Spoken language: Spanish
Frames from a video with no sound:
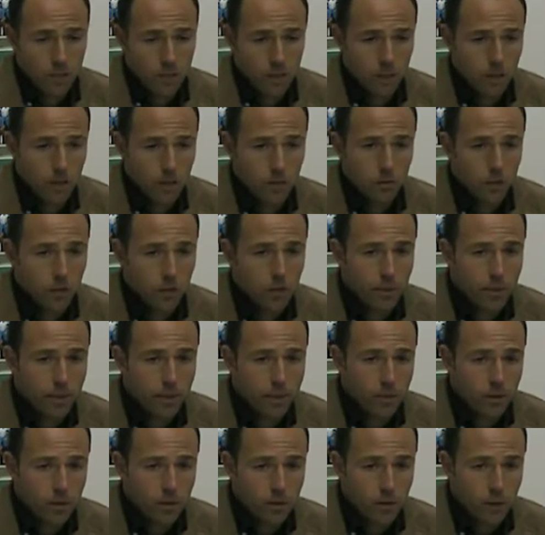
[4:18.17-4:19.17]
El único
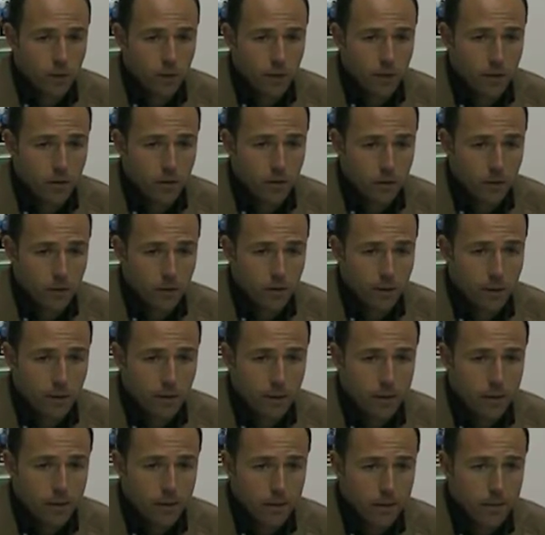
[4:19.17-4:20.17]
partido que hemos ganado al
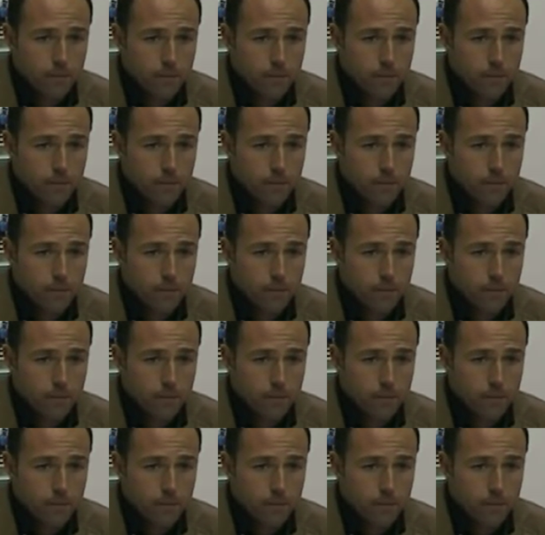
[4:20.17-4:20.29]
Vélez.